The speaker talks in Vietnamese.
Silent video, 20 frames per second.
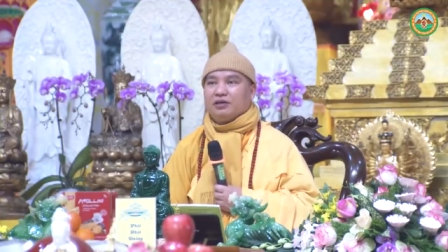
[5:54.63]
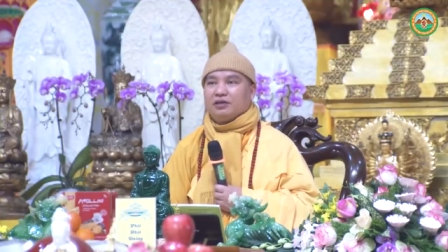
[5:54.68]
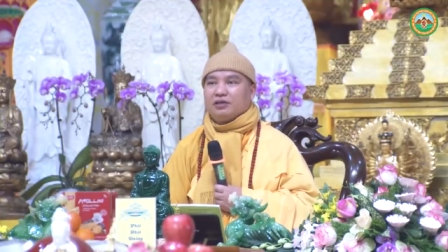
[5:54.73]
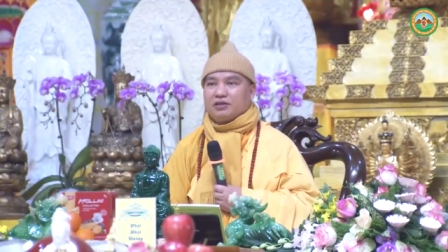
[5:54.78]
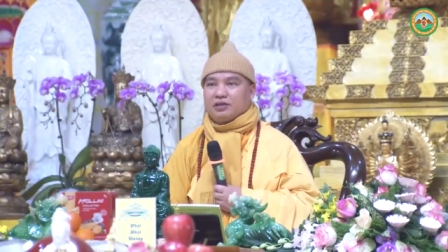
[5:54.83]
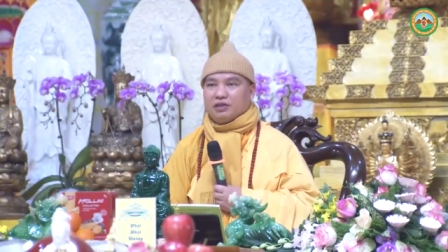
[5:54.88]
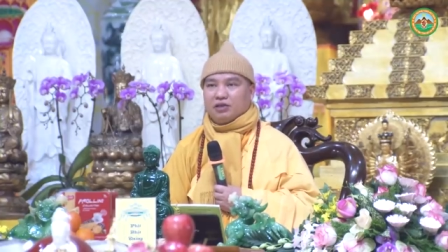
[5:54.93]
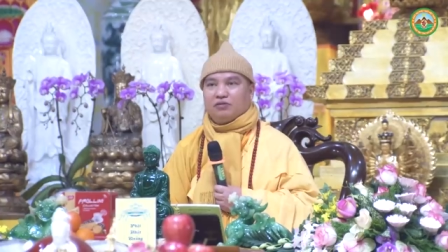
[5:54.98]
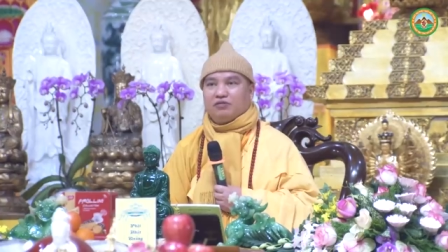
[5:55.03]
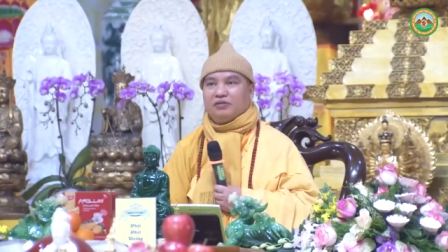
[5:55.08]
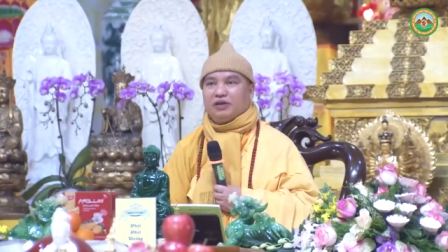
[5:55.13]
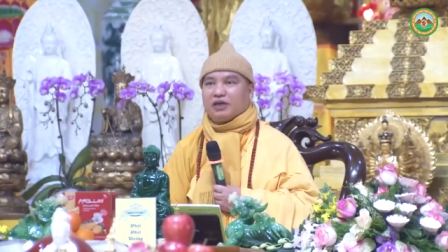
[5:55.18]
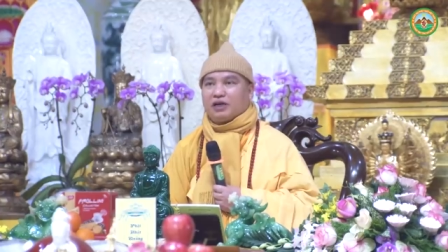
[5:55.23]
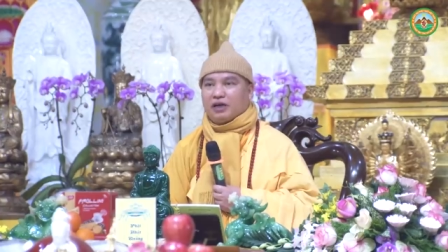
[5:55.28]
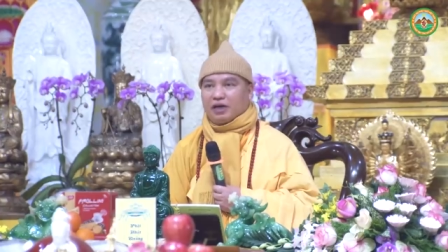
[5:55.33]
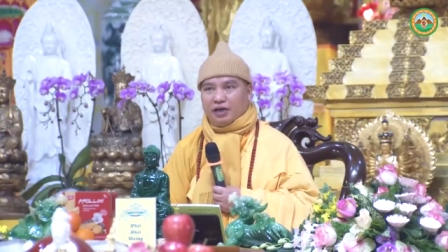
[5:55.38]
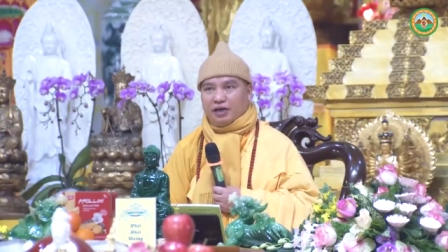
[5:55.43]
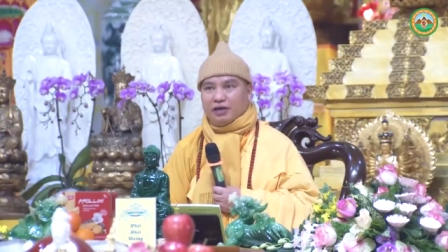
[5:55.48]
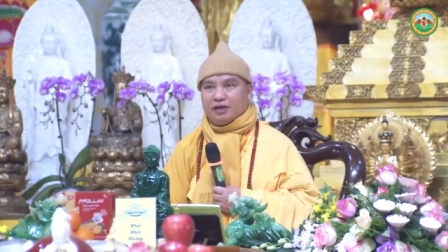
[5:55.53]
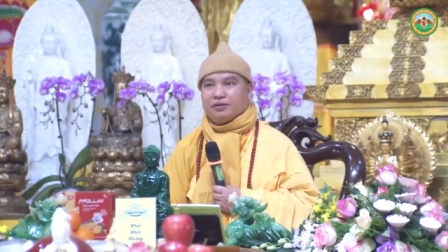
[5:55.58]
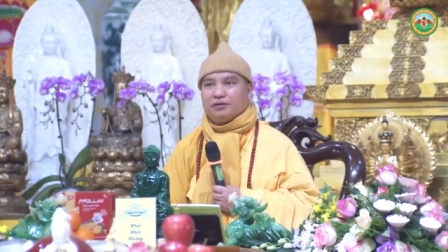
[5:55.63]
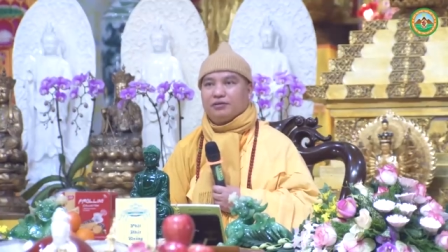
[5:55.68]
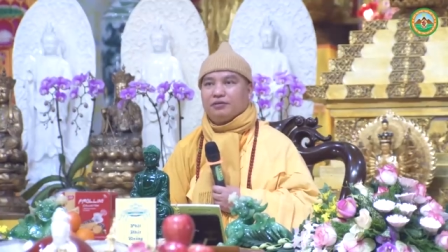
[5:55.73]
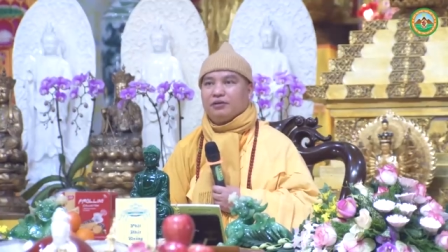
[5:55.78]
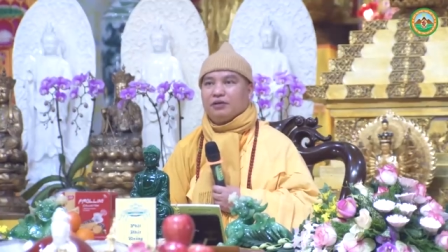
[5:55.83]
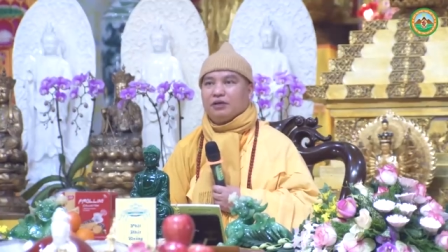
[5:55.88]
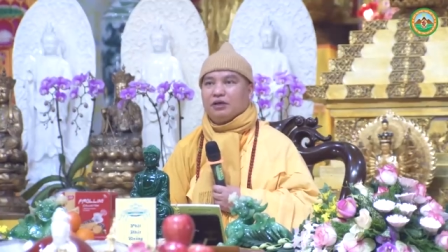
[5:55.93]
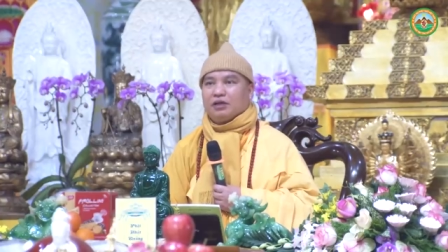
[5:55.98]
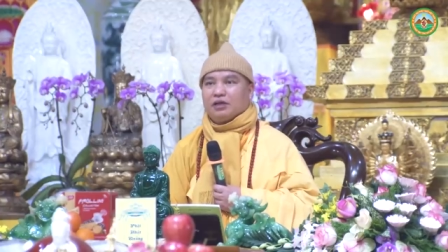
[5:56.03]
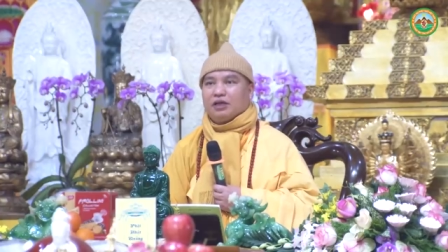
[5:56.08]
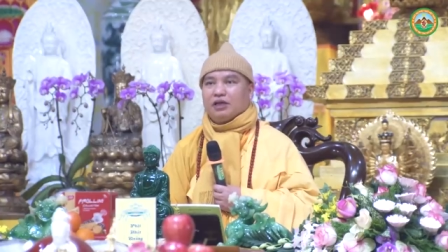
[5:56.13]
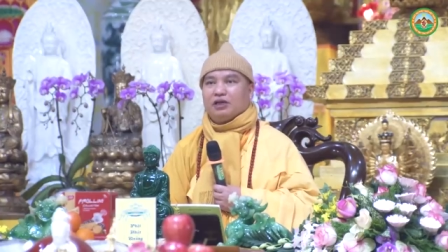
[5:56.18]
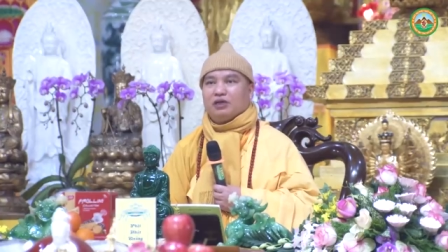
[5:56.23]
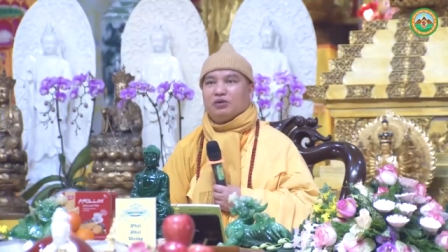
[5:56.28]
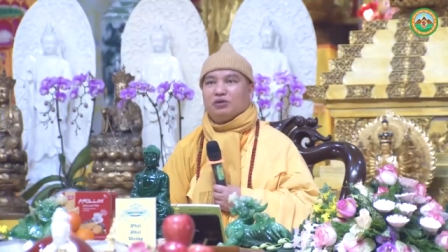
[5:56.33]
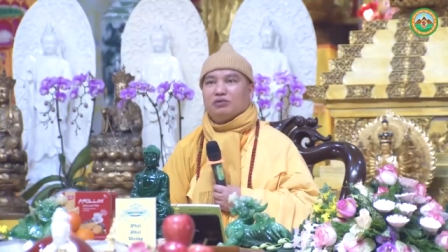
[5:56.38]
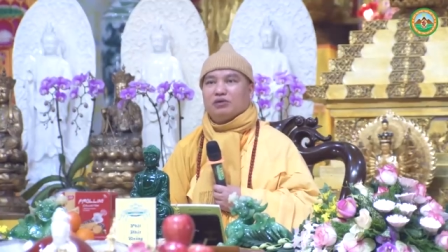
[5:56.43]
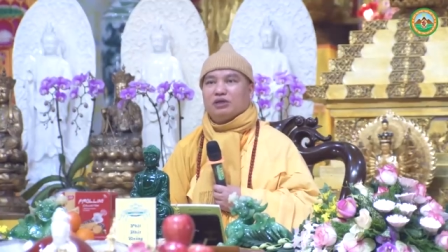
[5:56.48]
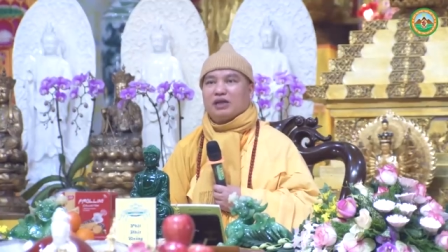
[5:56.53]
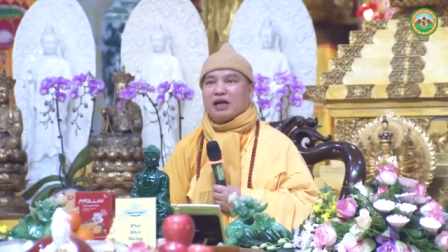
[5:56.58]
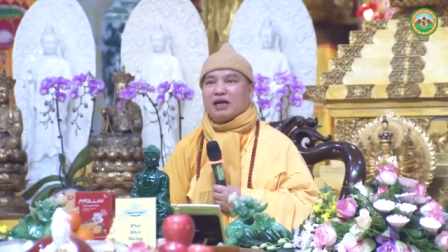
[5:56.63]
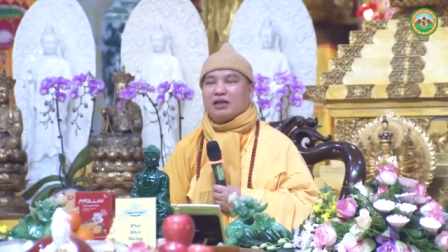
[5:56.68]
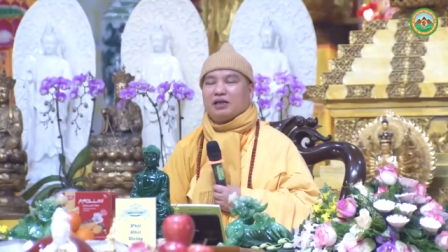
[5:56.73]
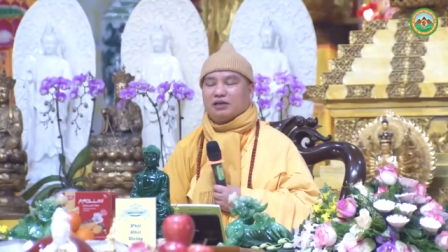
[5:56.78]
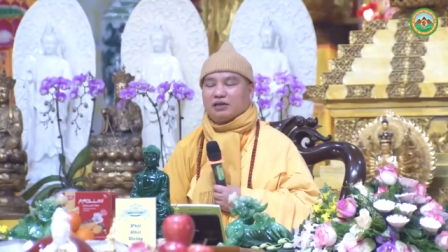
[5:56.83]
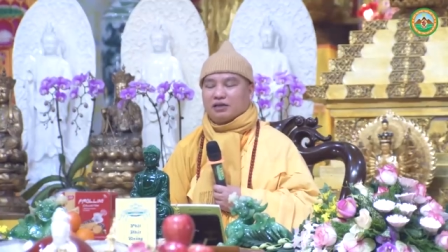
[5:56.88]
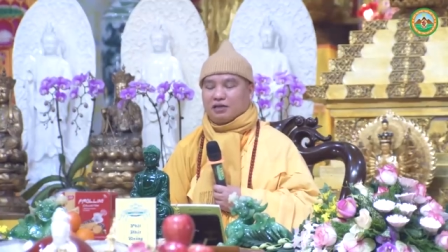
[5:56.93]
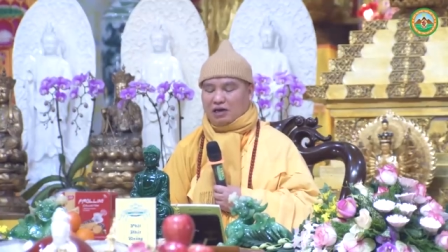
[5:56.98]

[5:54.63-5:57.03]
siêu việt ấy thì chúng ta thì